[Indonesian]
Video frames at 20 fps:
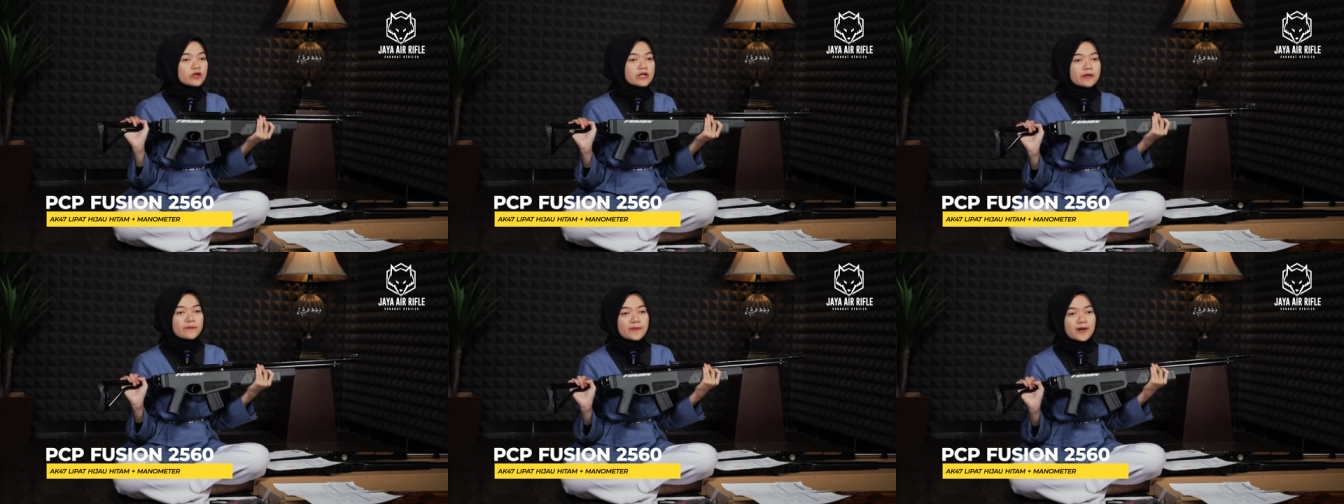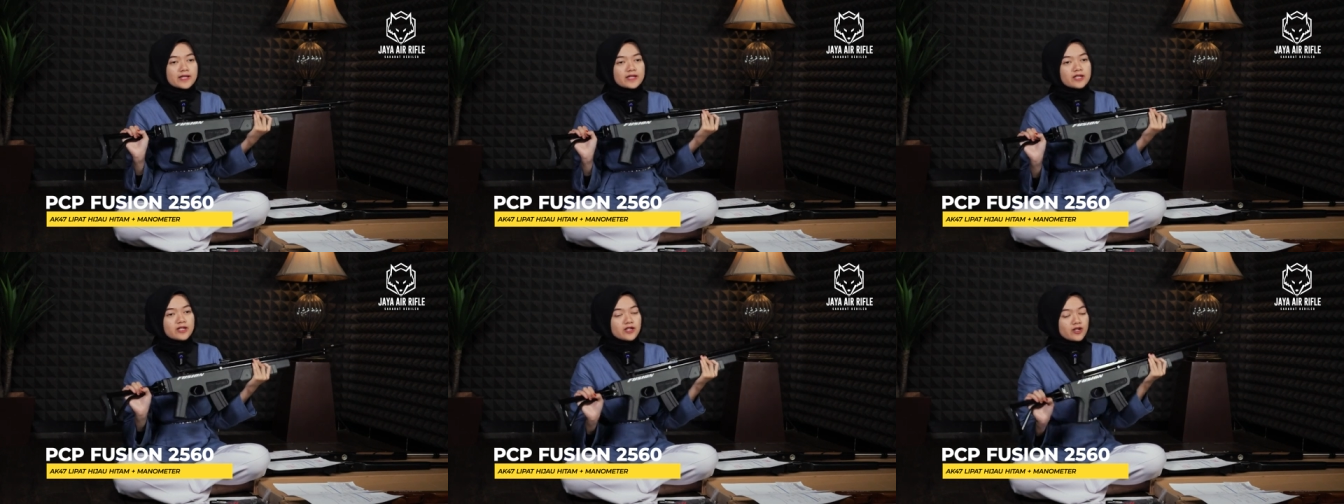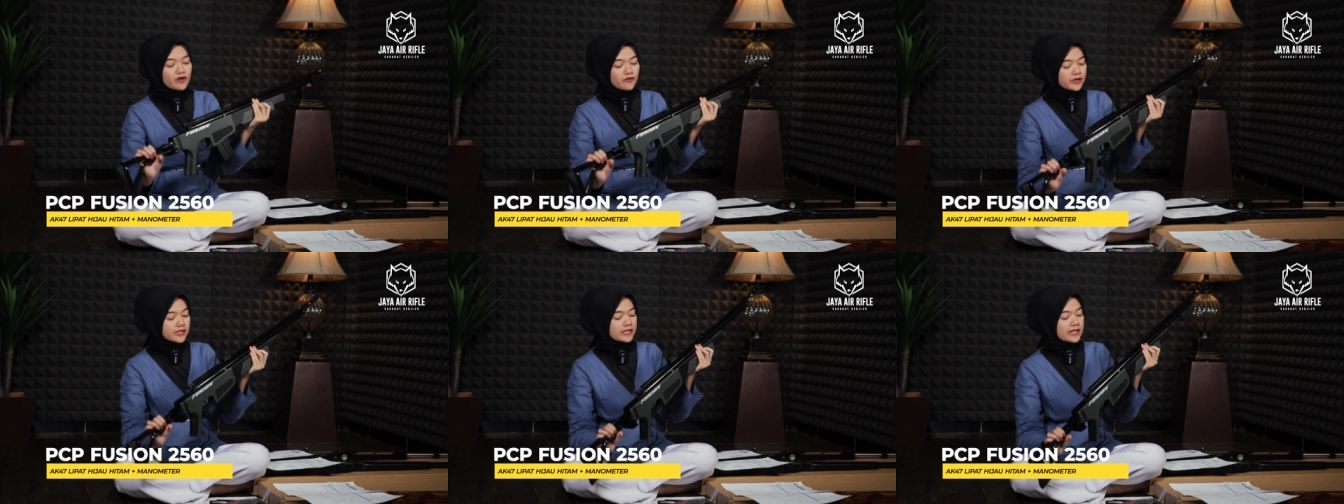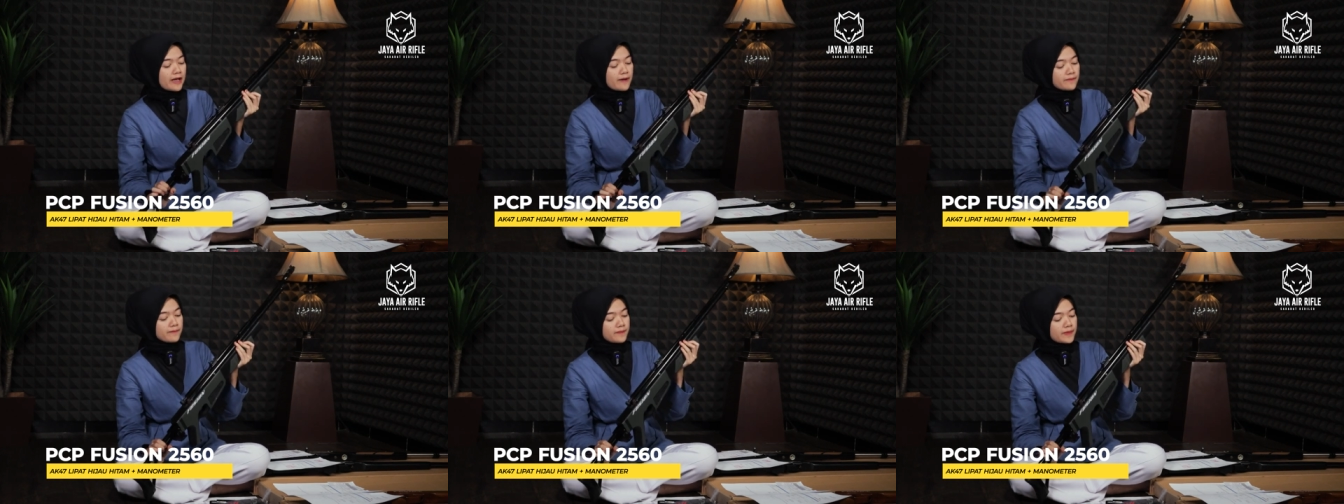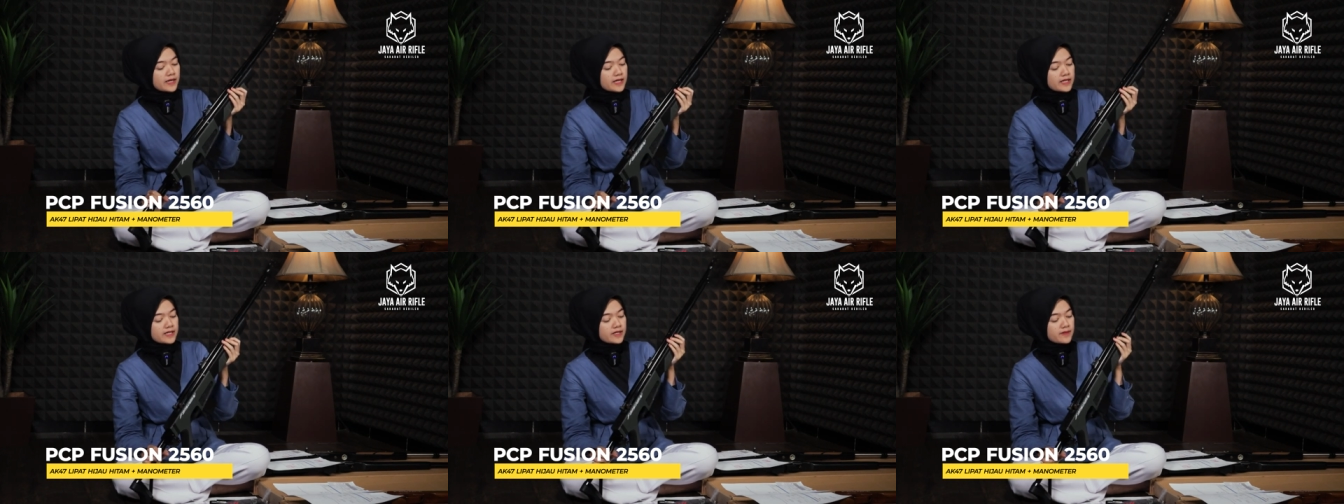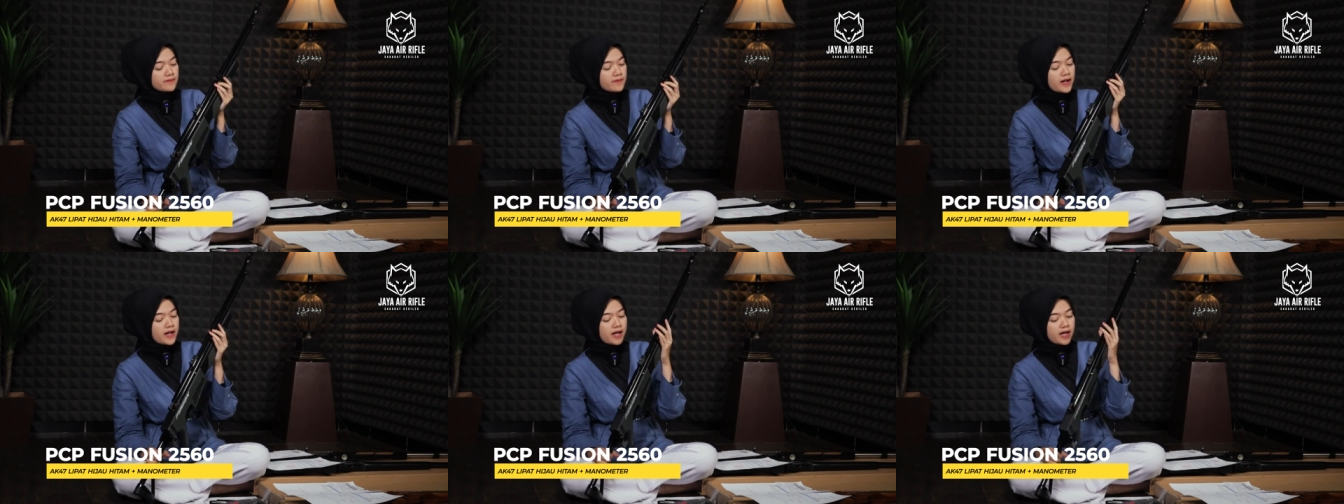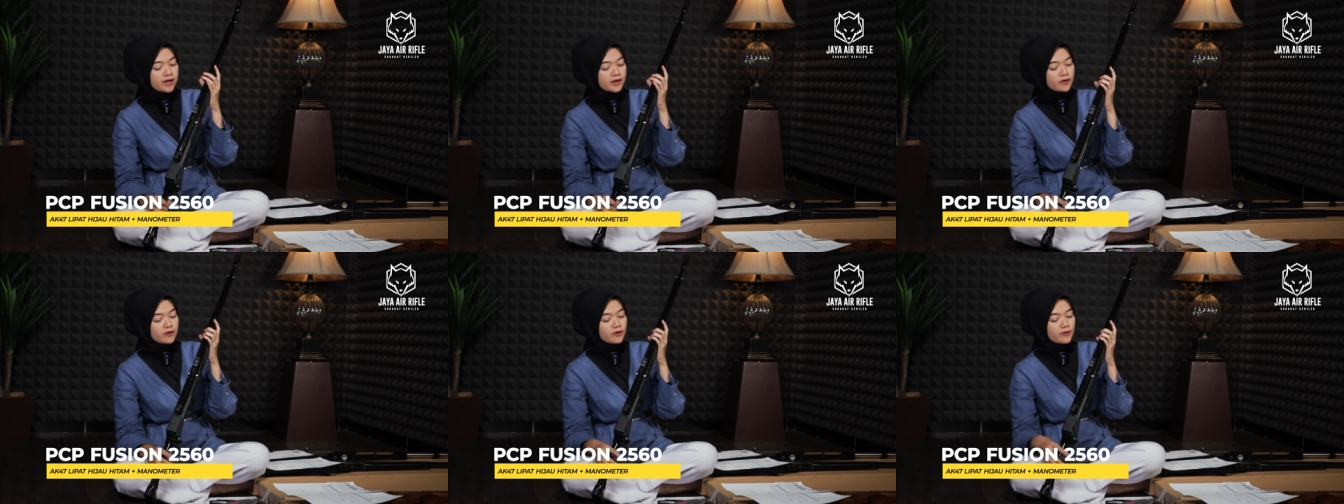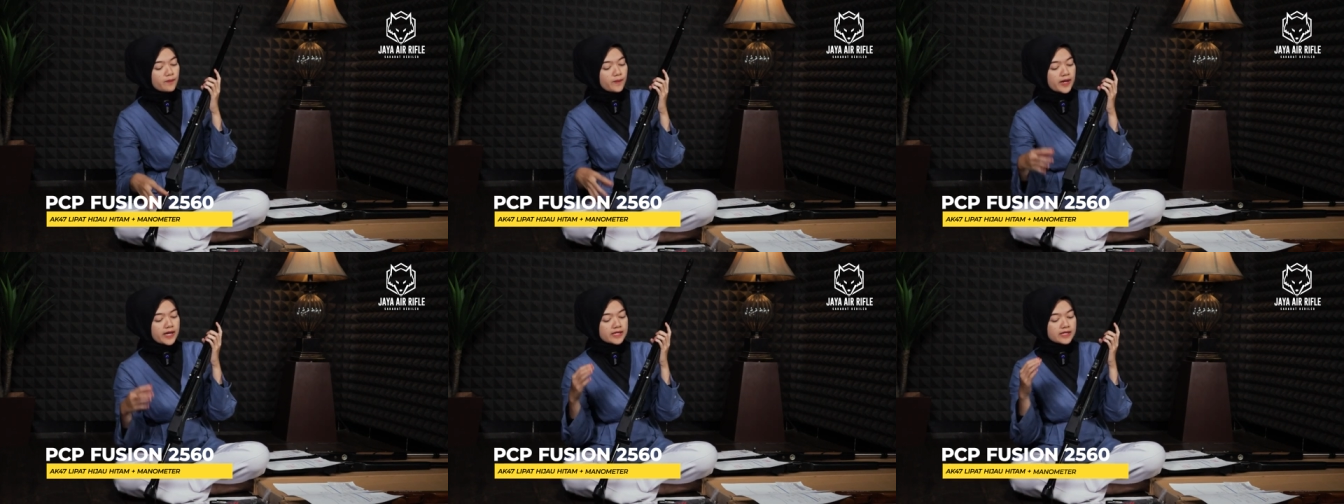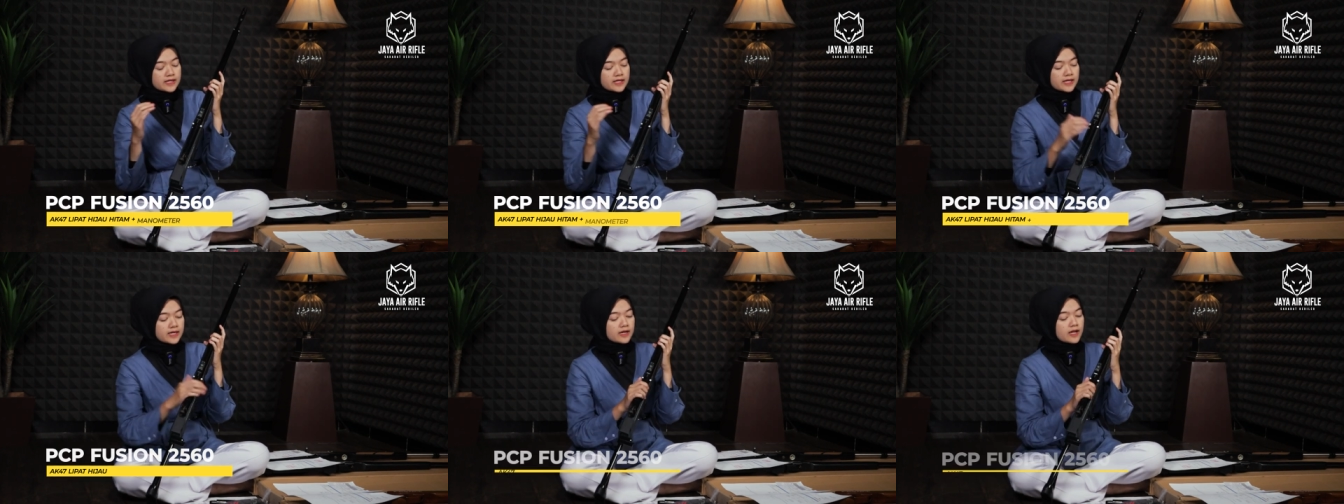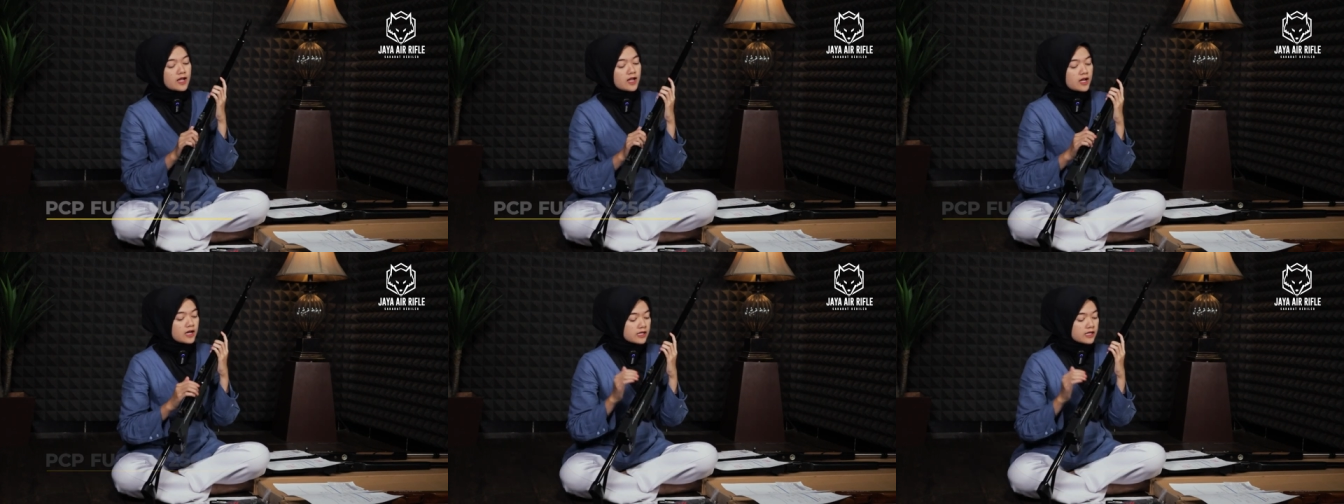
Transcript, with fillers: lipat hijau hitam plus manometer